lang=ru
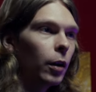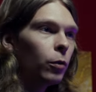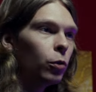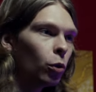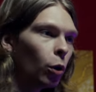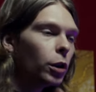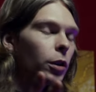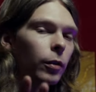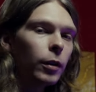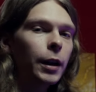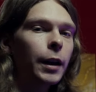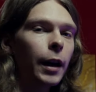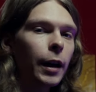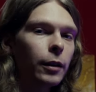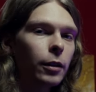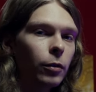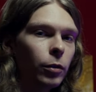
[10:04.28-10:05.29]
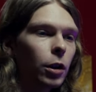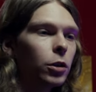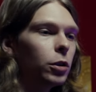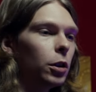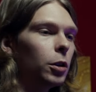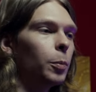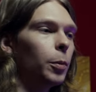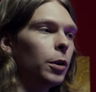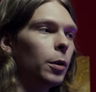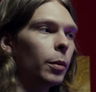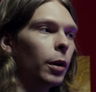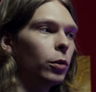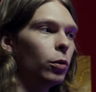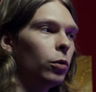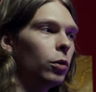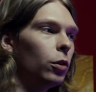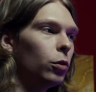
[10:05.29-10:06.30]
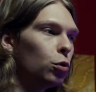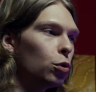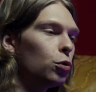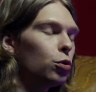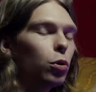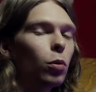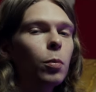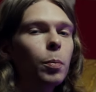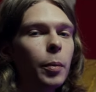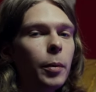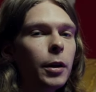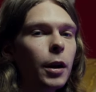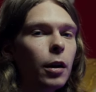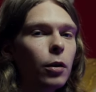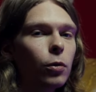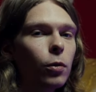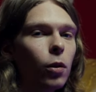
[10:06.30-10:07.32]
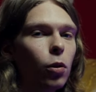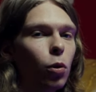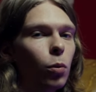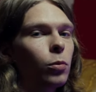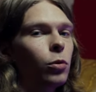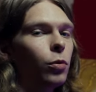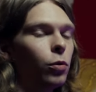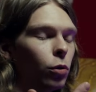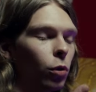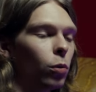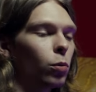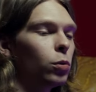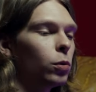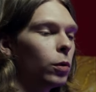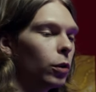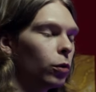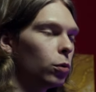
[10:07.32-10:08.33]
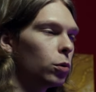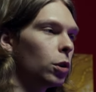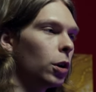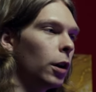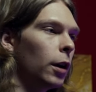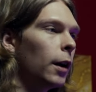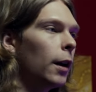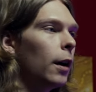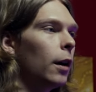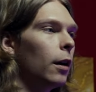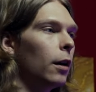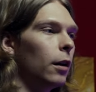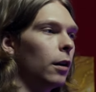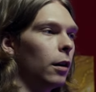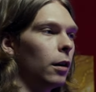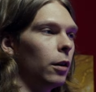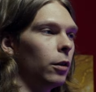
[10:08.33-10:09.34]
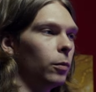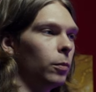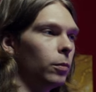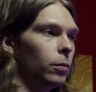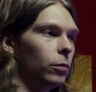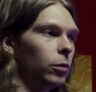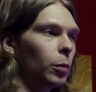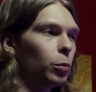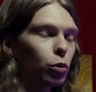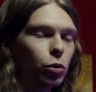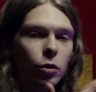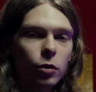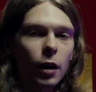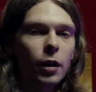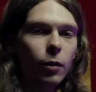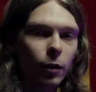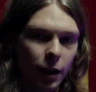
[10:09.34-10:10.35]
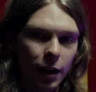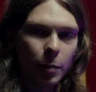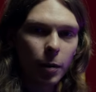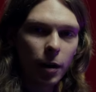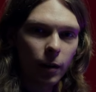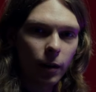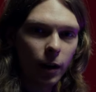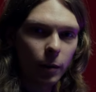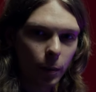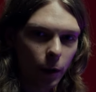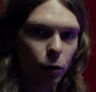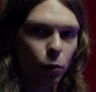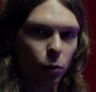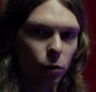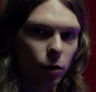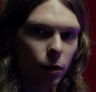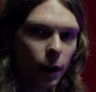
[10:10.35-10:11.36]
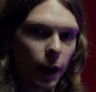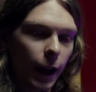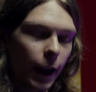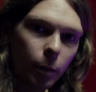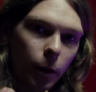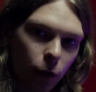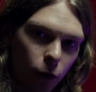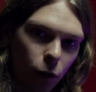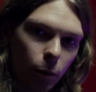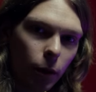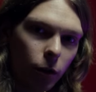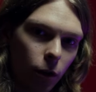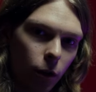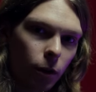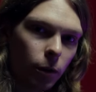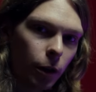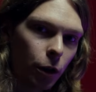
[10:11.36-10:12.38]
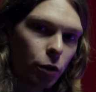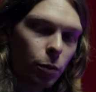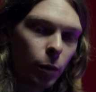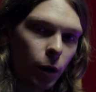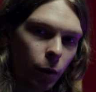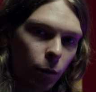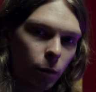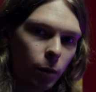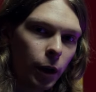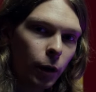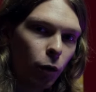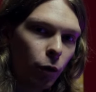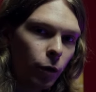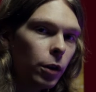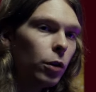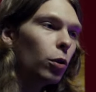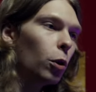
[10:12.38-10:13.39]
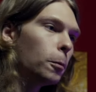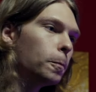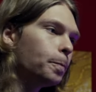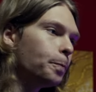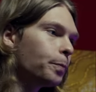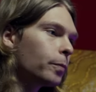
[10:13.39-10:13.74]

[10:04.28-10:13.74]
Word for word: Все это влияет, и вы должны это понимать. То есть, если чуть что вы поменяли в своей комнате, все, у вас уже, э, вам нужно заново калибровать, по сути. Основной посыл, значит, моего, моего видео –